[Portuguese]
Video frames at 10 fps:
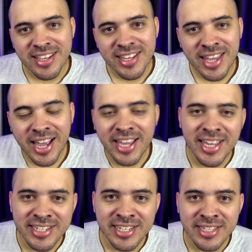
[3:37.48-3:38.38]
Que aí
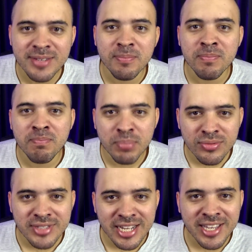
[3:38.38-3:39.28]
a gente
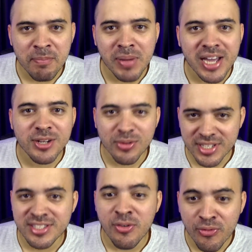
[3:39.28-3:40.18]
Puta que pariu,
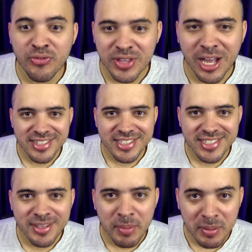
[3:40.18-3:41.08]
esse é um final de,
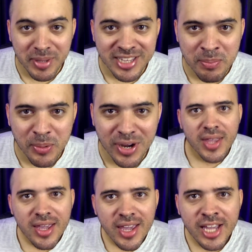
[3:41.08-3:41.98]
de, primeira
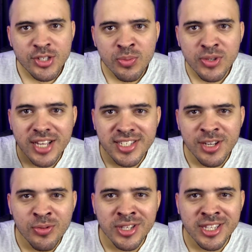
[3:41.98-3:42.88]
temporada. Resumo da
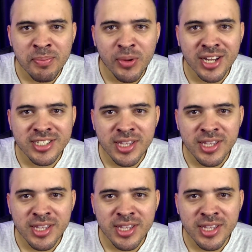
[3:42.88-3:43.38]
segunda temporada de The